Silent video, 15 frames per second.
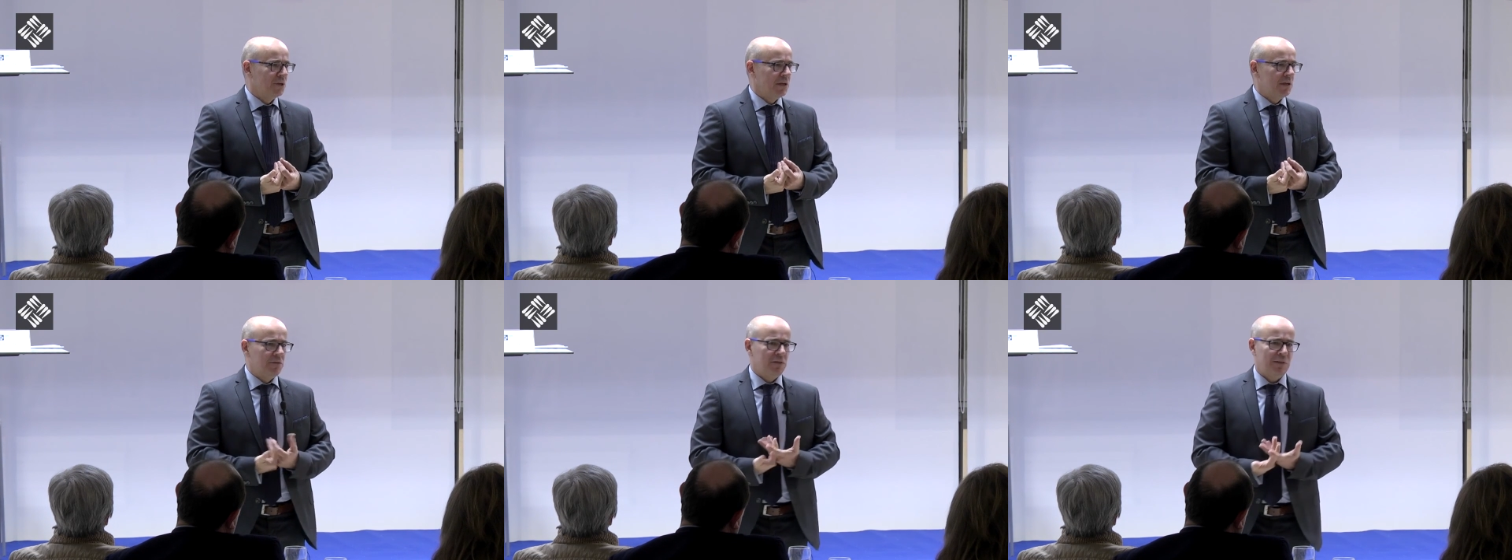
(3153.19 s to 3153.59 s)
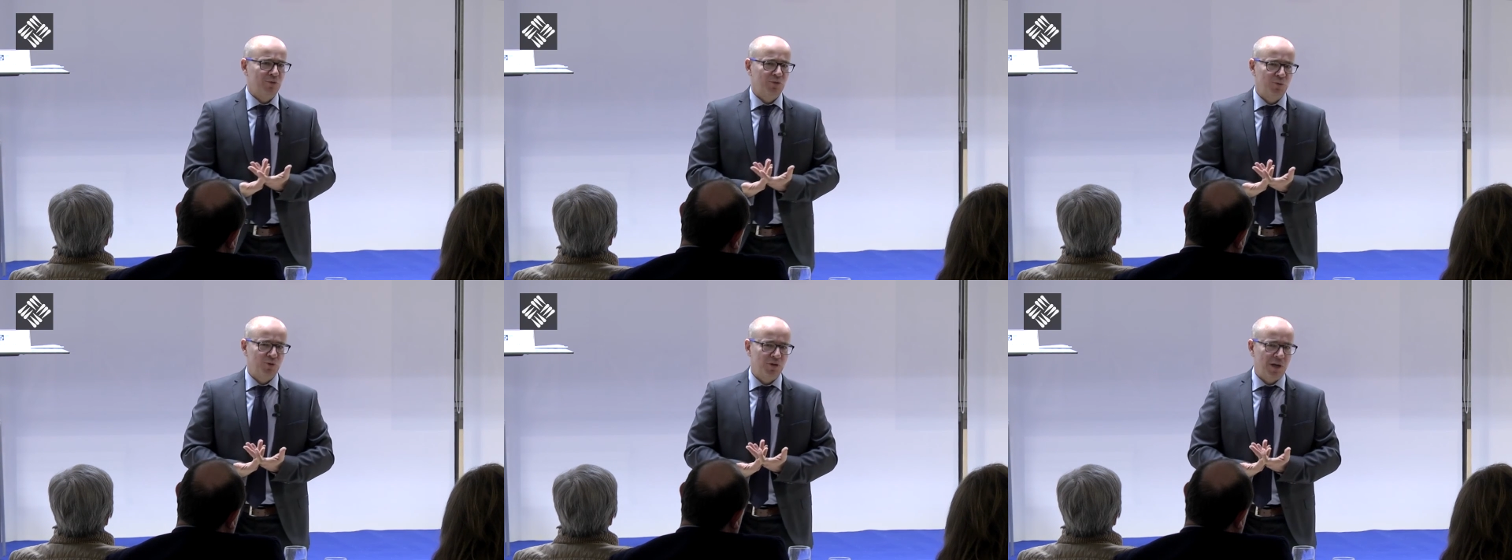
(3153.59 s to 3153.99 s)

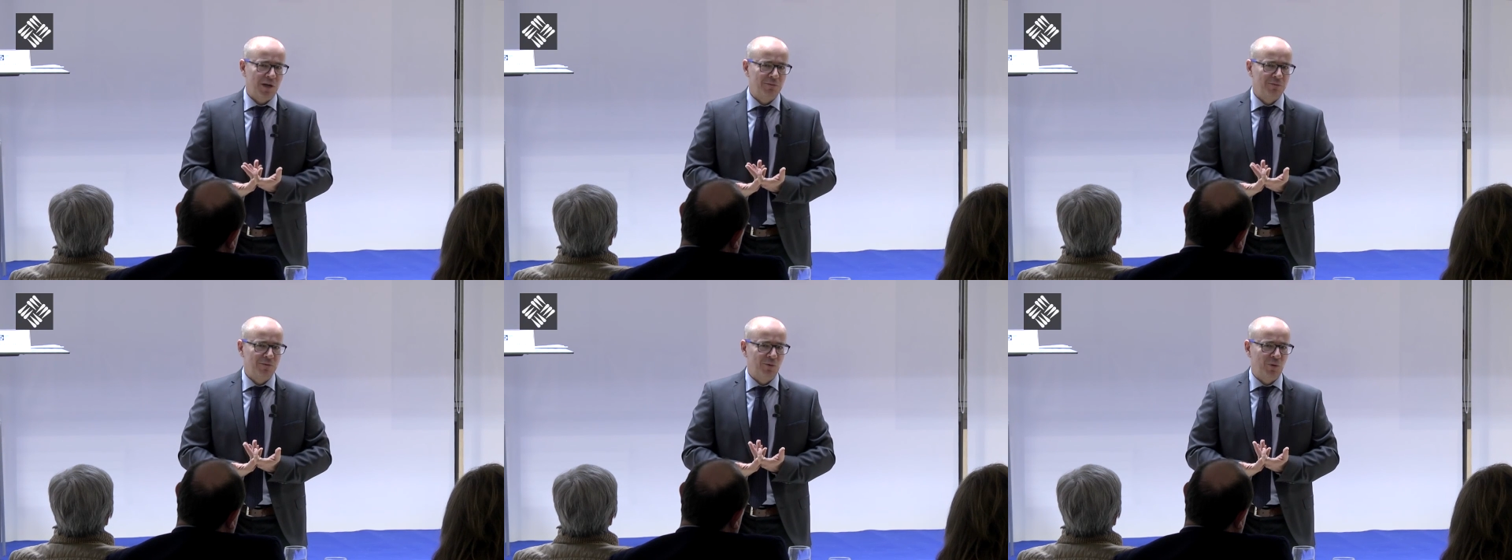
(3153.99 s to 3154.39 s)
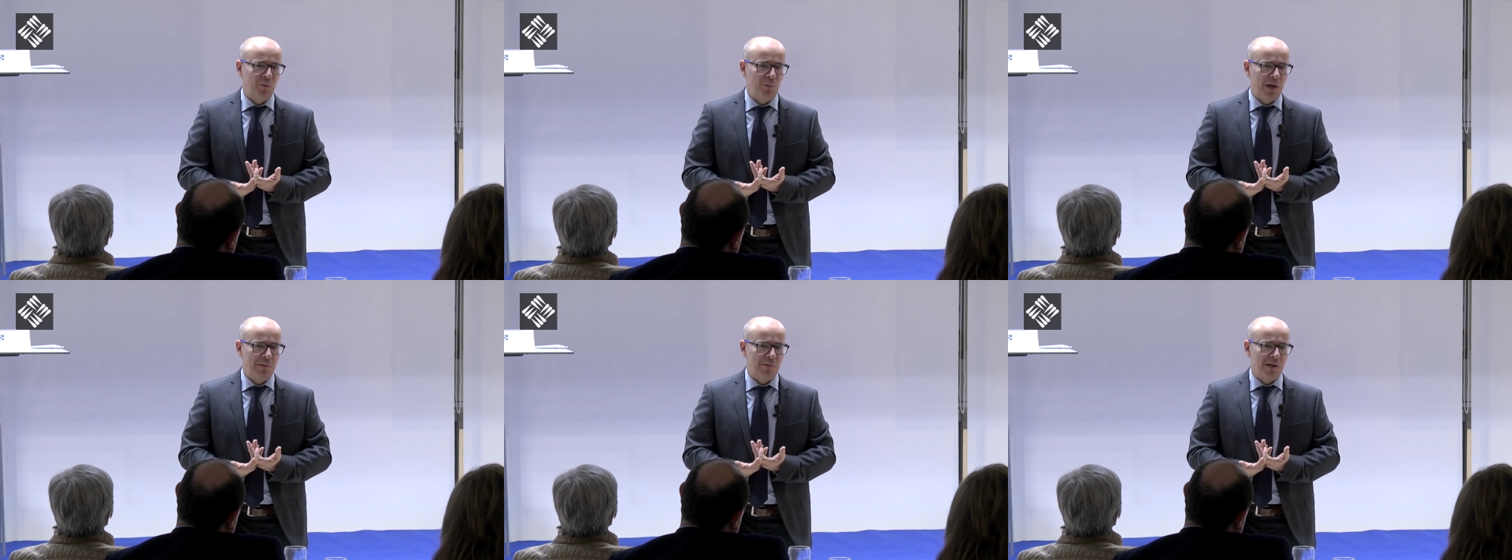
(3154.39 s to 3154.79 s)
necesitamos buscar un
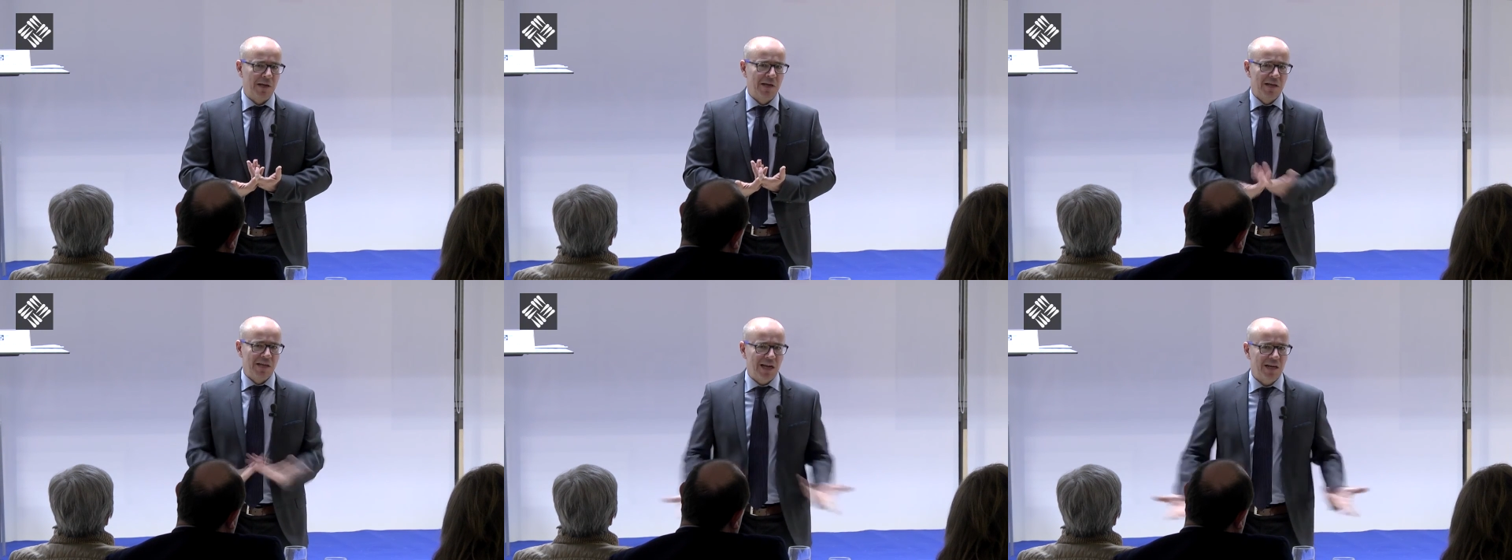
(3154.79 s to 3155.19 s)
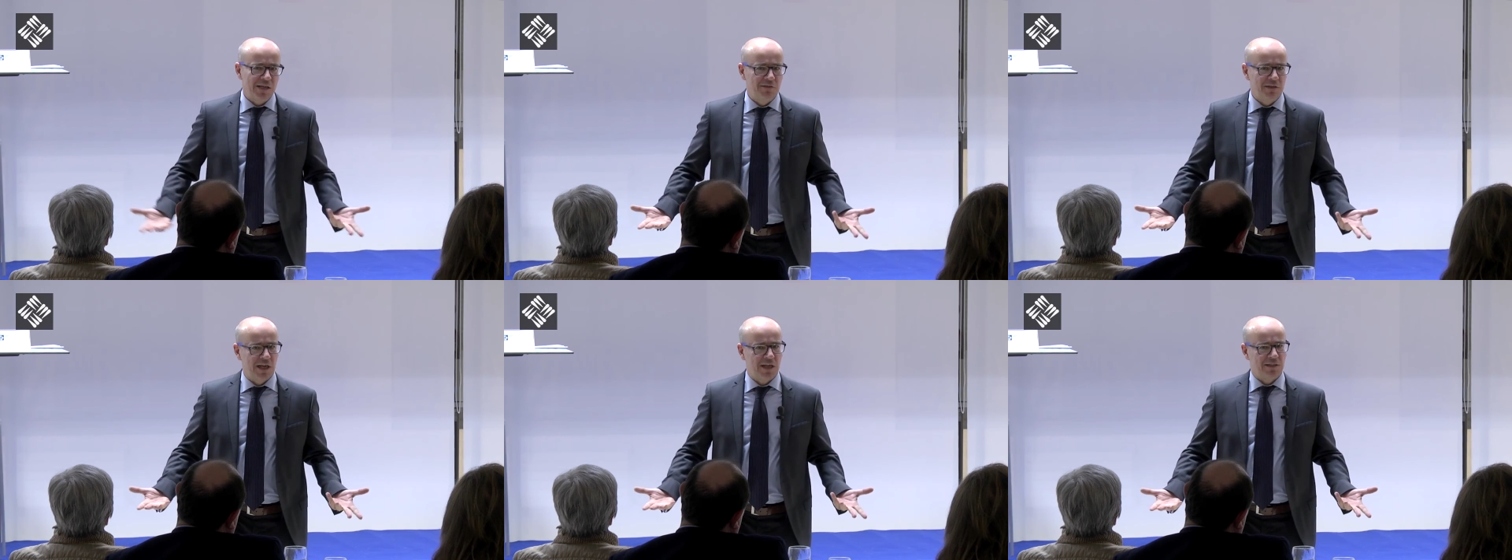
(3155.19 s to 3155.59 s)
culpable y
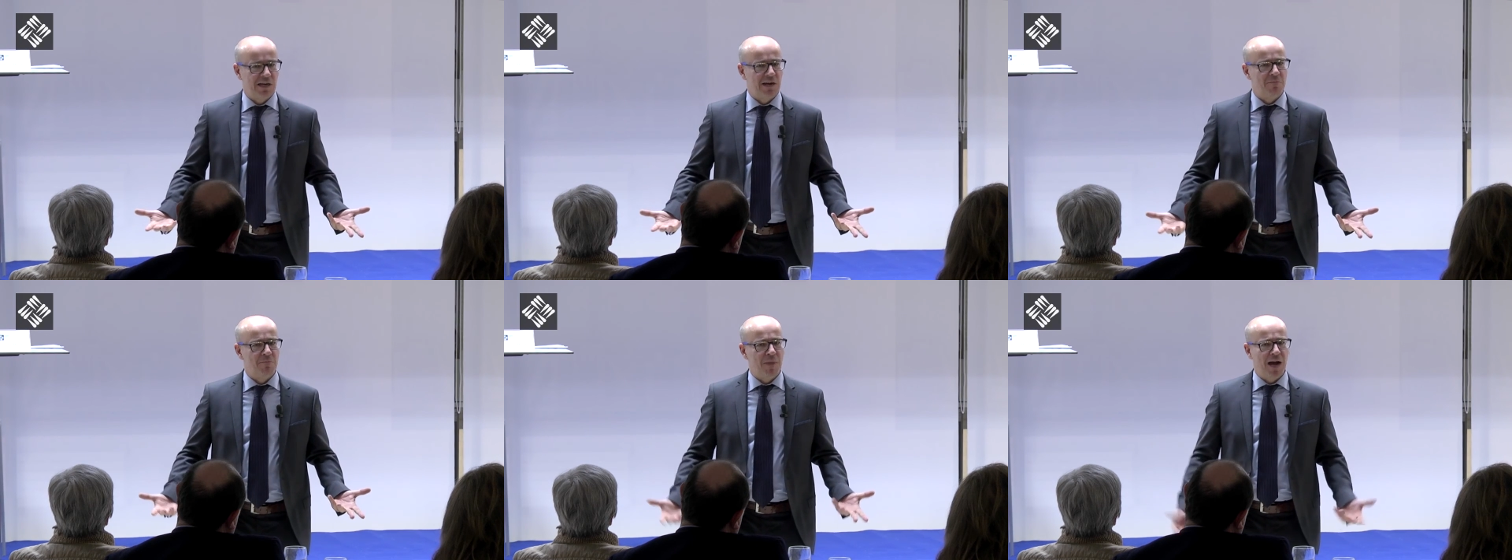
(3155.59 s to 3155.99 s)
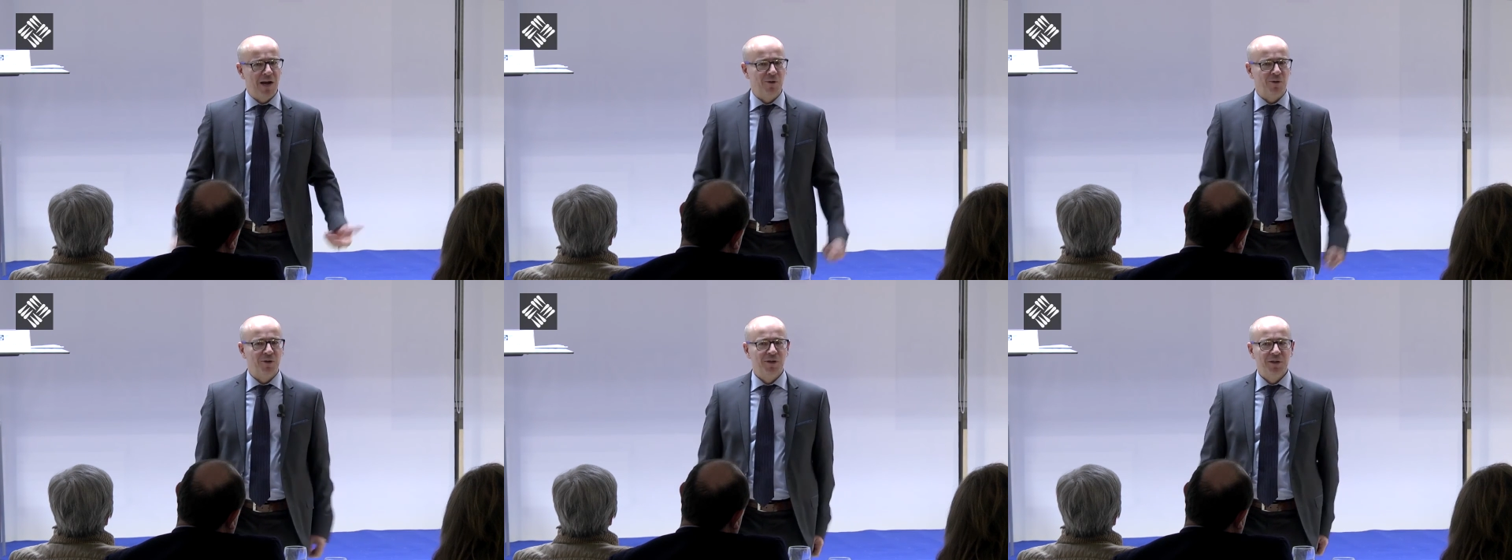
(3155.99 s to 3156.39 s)
alguien tiene que ser el
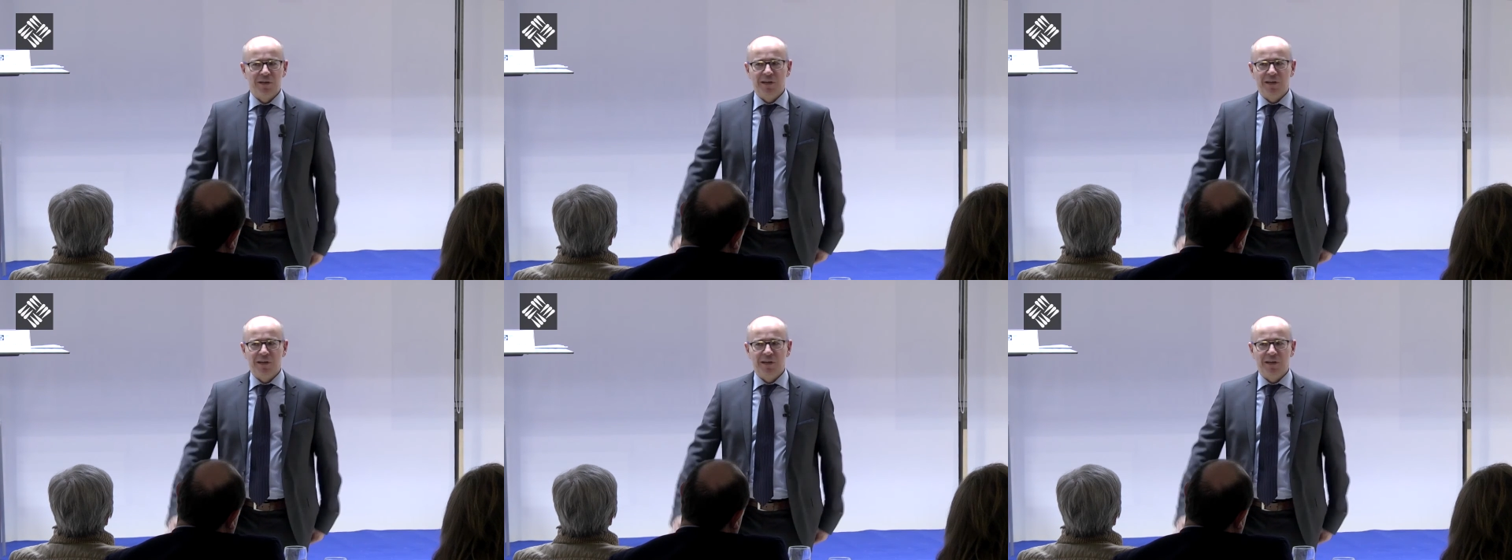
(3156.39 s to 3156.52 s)
malo